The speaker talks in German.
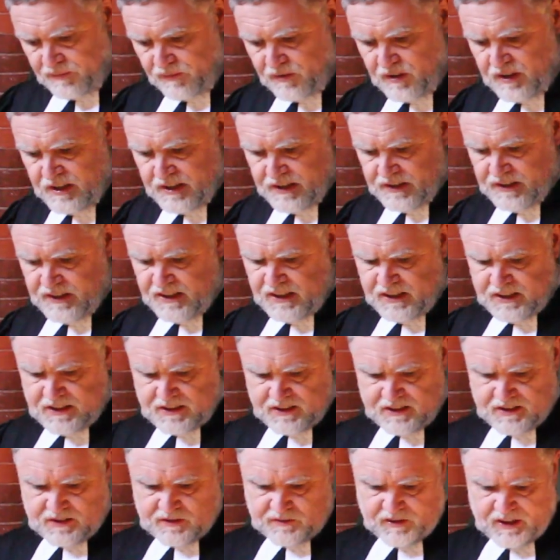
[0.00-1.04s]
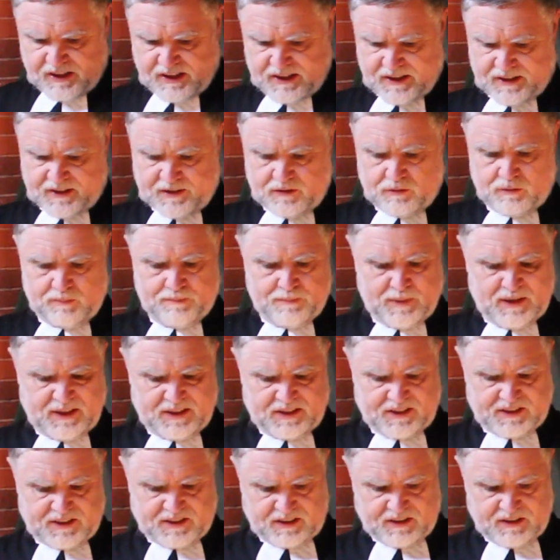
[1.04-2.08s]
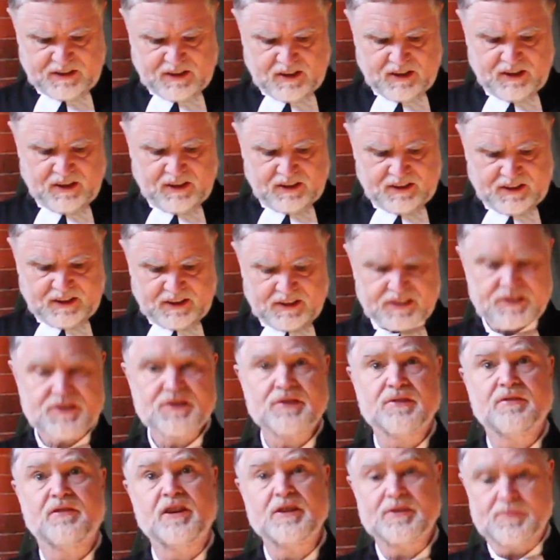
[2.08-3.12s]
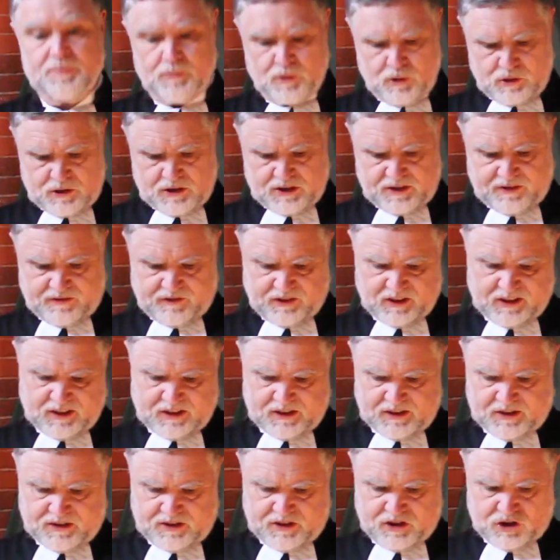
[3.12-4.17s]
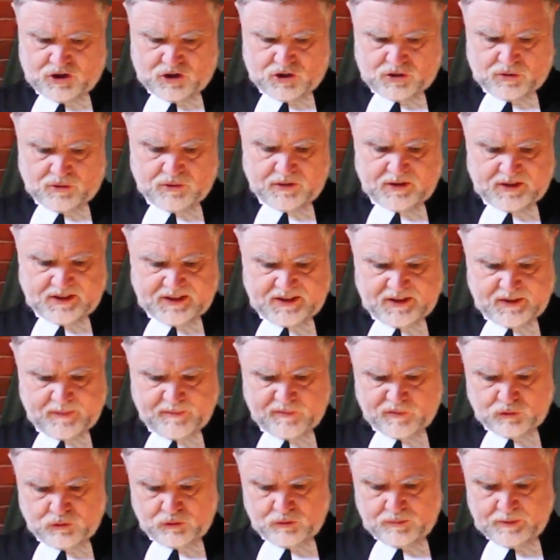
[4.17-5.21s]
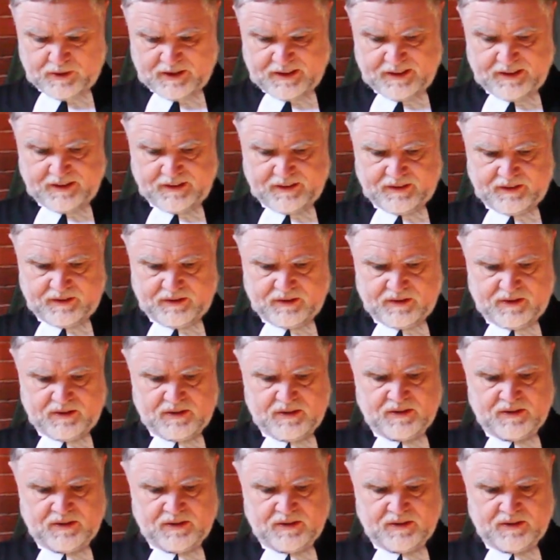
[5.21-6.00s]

fiel nieder auf die Erde und betete, dass, wenn es möglich wäre, die Stunde an ihm vorüberginge.